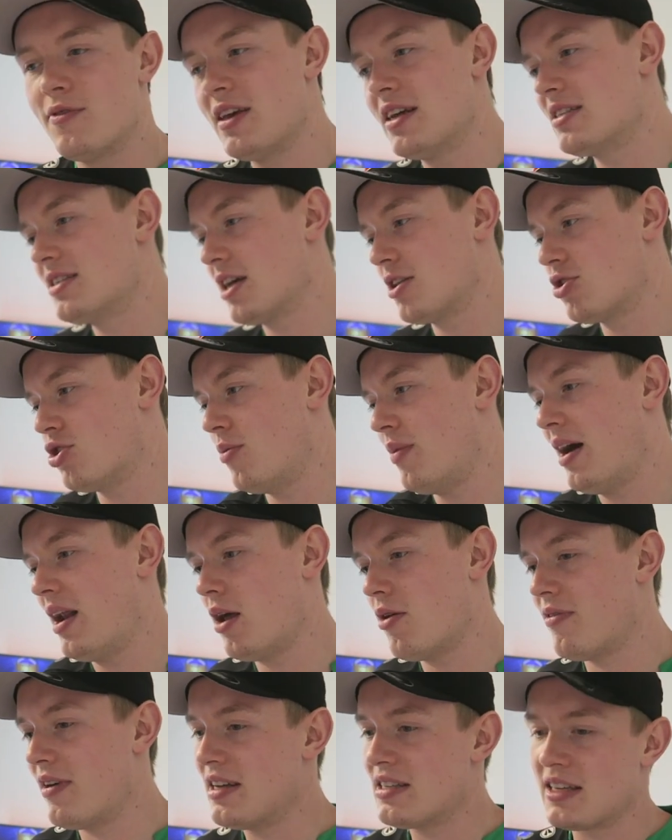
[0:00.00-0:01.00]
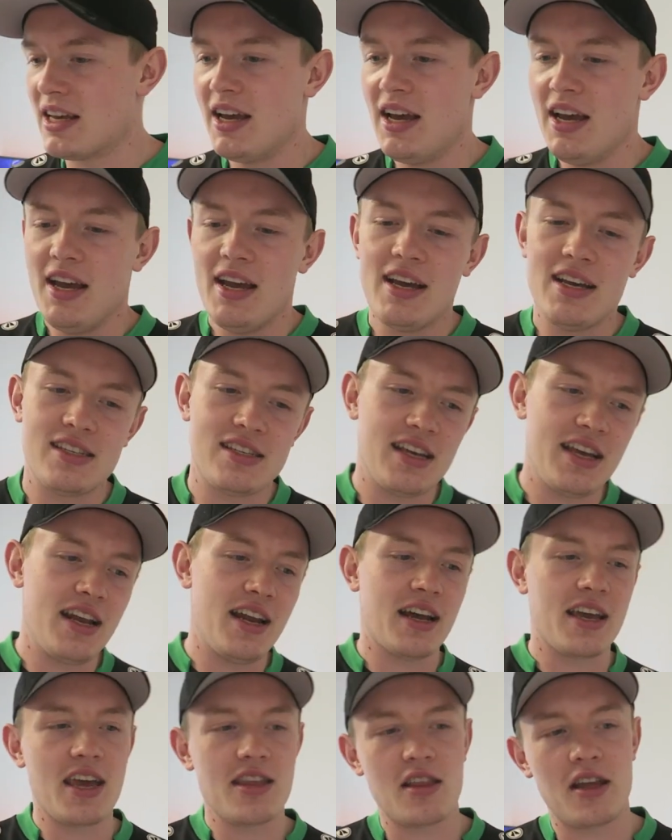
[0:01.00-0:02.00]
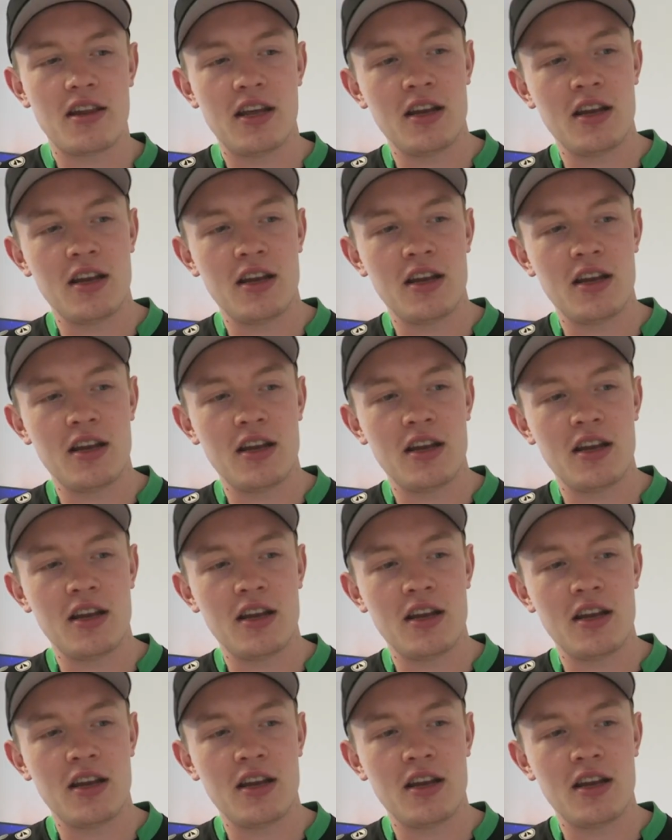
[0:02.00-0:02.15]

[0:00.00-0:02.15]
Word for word: Wie gesagt, normalerweise ist jeder Gegner,